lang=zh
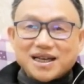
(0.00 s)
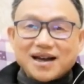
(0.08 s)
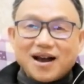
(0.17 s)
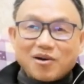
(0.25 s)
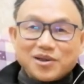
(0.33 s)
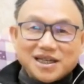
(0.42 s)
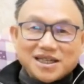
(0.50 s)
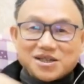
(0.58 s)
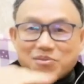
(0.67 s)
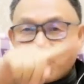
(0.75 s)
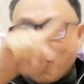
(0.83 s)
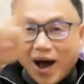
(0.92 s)
他搞了一个
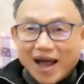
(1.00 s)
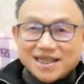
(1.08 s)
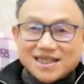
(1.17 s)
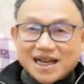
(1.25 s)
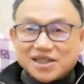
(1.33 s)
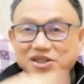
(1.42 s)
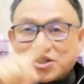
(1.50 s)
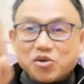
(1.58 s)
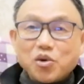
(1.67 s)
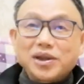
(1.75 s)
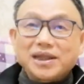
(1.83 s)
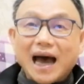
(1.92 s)
什么网站，就是
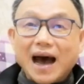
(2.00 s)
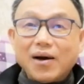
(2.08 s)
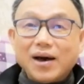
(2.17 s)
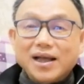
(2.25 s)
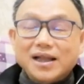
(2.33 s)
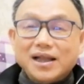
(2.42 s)
论坛，